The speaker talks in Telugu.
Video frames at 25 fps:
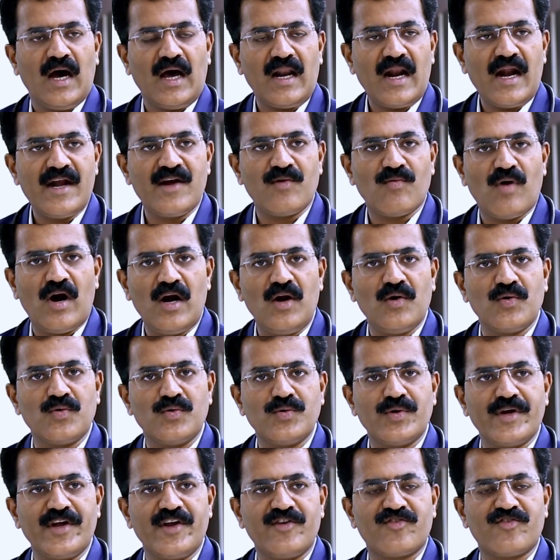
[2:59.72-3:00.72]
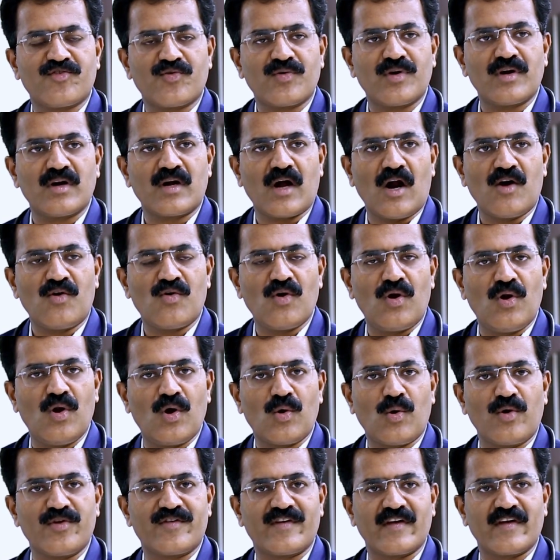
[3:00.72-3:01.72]
అలాంటి వాళ్ళు ఈ షుగర్
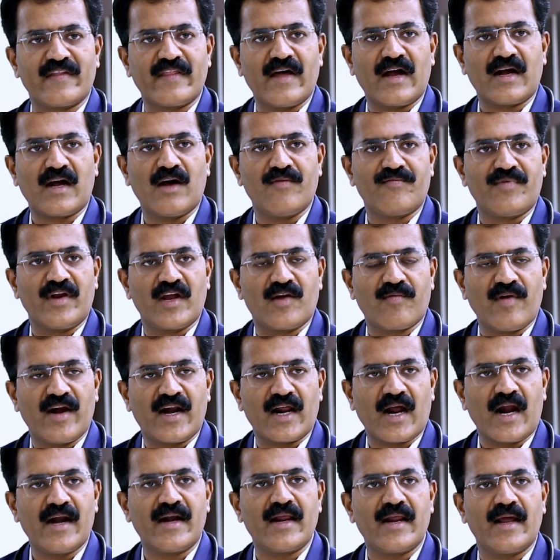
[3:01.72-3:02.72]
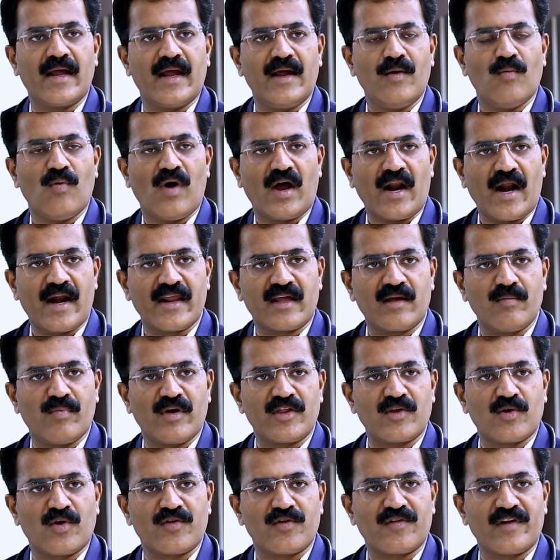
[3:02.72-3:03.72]
కంట్రోల్లోకి వచ్చేదాకా ఫ్రీక్వెంట్గా అంటే వారానికి
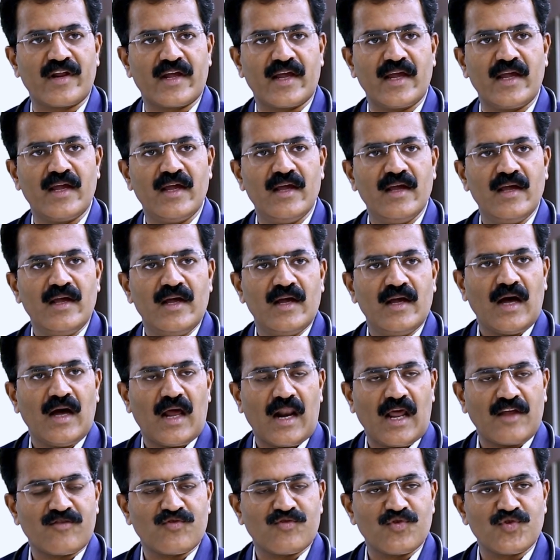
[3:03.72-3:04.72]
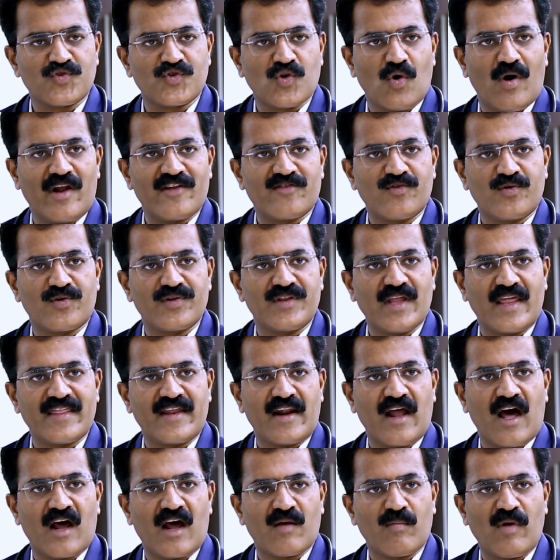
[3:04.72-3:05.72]
పది రోజులకి అలా చూసుకోవాల్సి ఉంటుంది
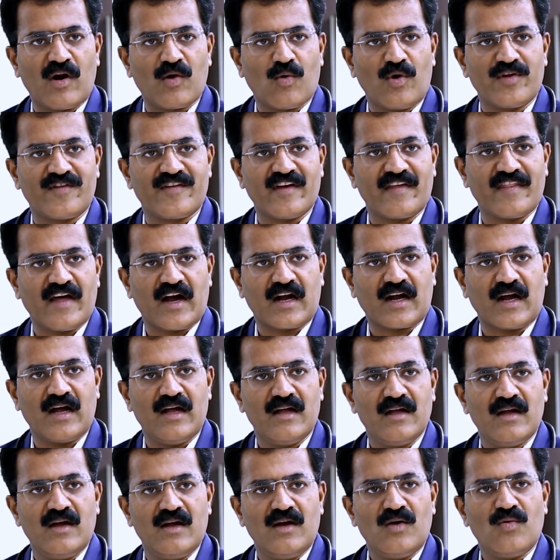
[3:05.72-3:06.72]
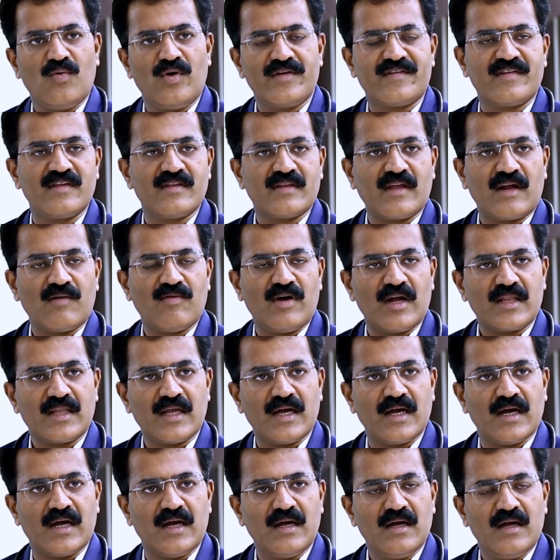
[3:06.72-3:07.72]
అది నార్మల్కి వచ్చేదాకా వచ్చిన
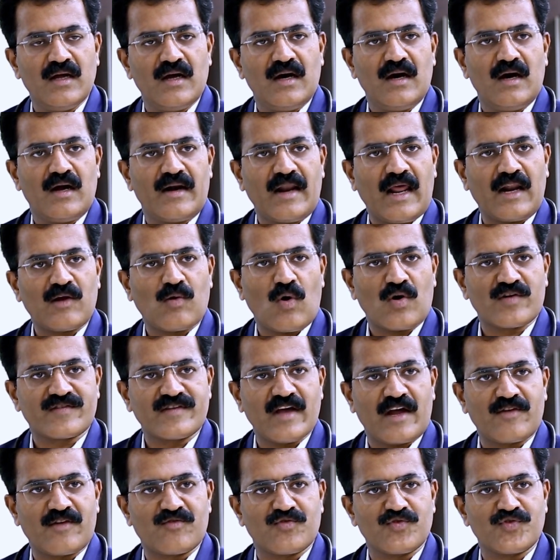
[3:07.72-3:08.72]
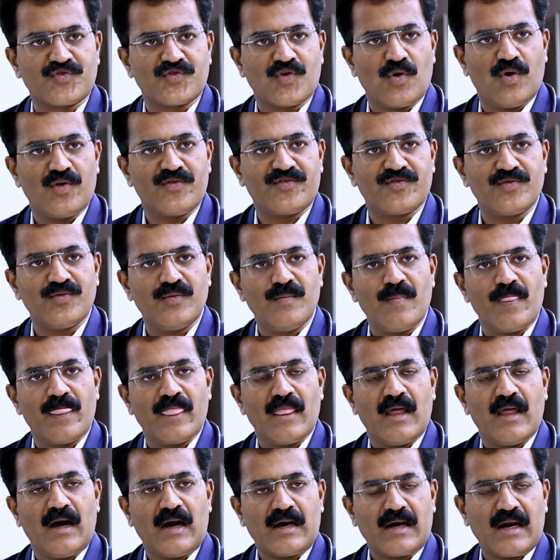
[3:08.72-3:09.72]
తర్వాత నెలకొకసారి చూసుకోవచ్చు
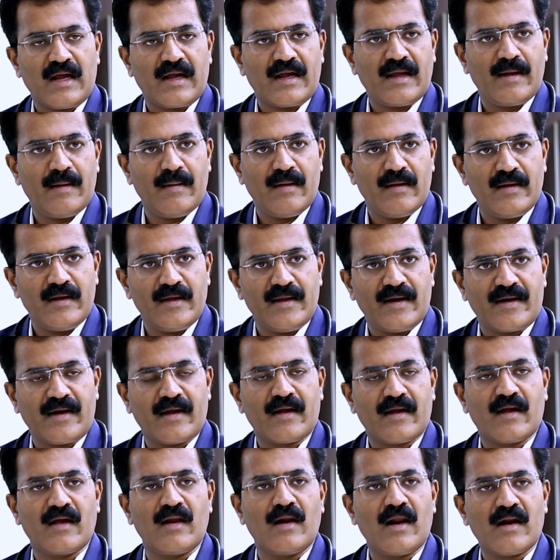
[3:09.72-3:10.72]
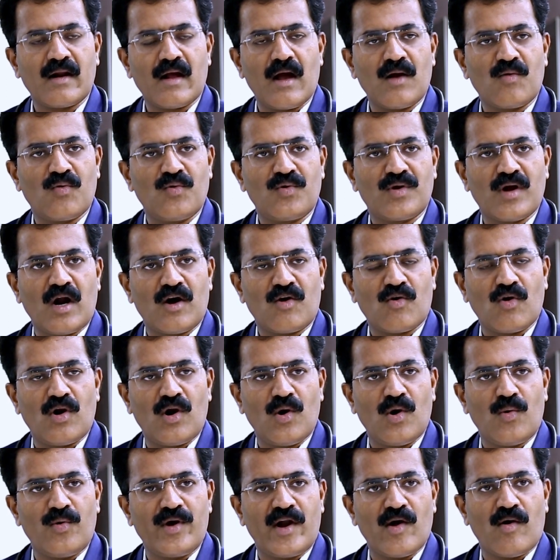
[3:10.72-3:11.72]
అట్లాగే రెగ్యులర్గా గుడ్
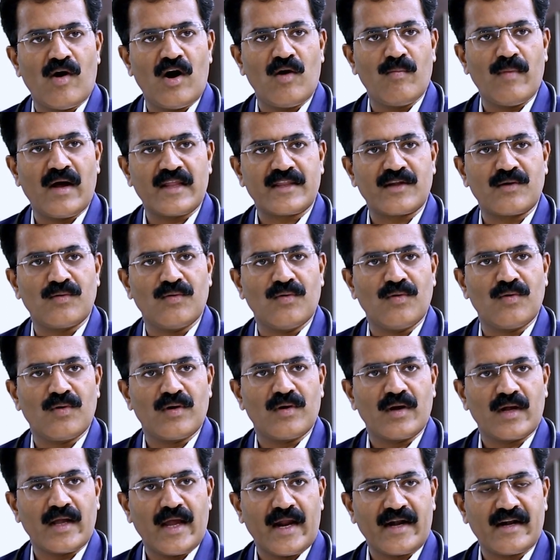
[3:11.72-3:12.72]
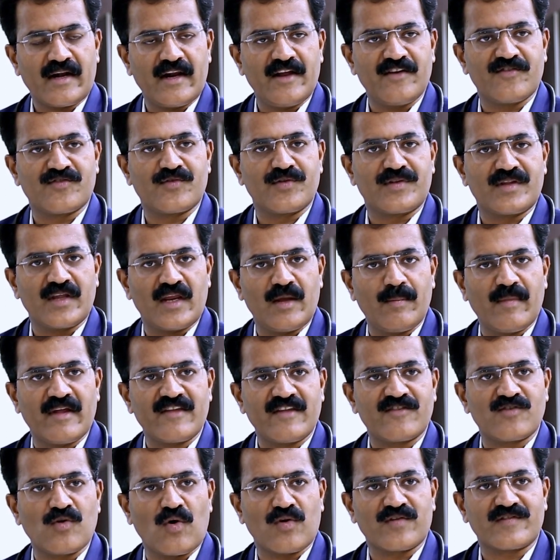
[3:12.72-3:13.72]
కంట్రోల్లో ఉండేవాళ్ళు మాత్రం అట్లీస్ట్ త్రీ
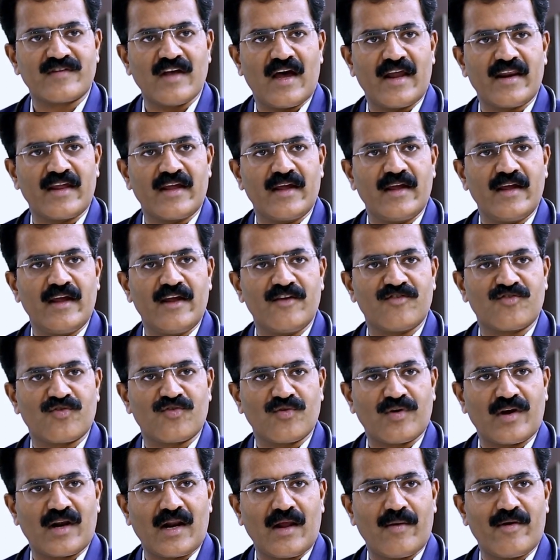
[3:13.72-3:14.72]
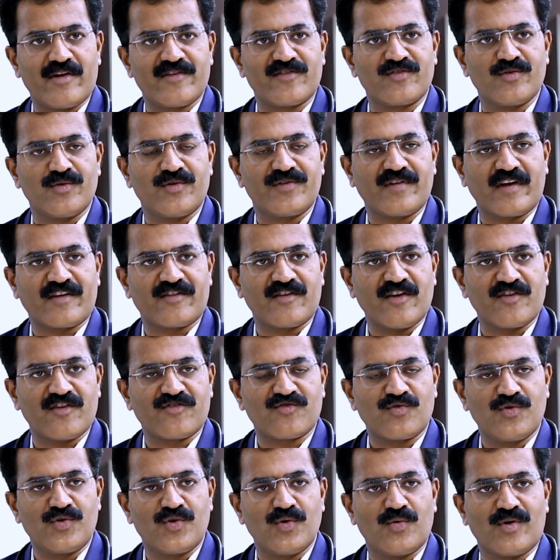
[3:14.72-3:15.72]
మంత్స్కి ఒకసారి ఈ షుగర్ లెవెల్స్ చెక్
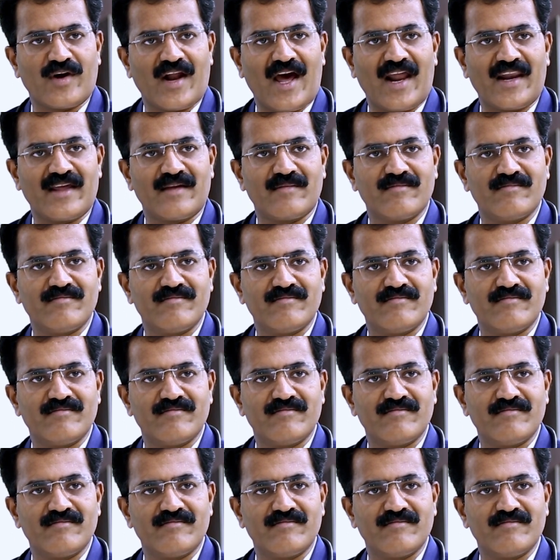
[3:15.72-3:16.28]
చేసుకుంటూ ఉండాలి